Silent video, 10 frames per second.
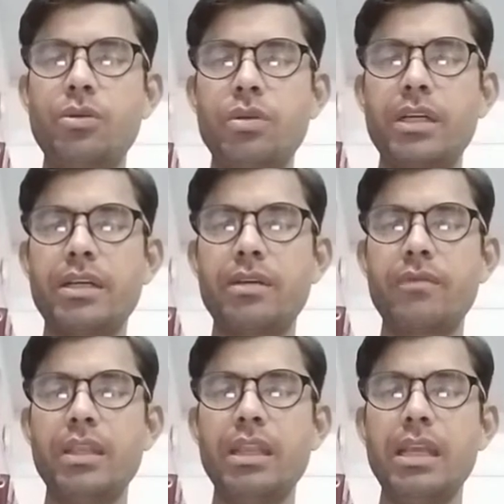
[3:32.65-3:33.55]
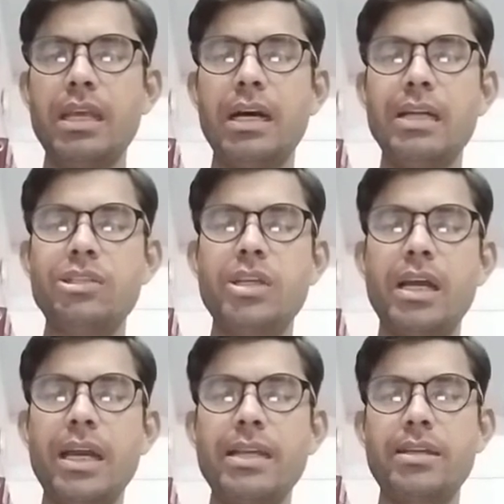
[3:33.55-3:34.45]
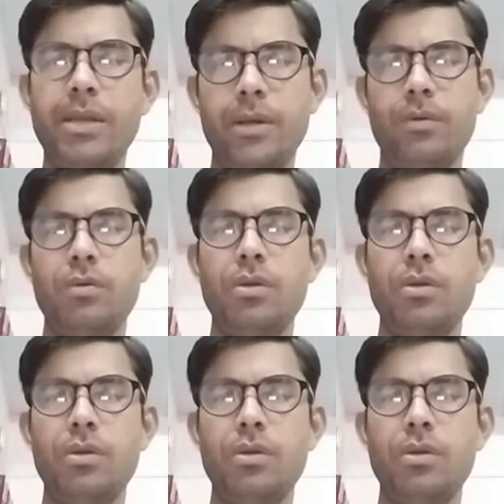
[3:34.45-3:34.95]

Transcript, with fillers: टू रिटर्न विद अंजना एंड देव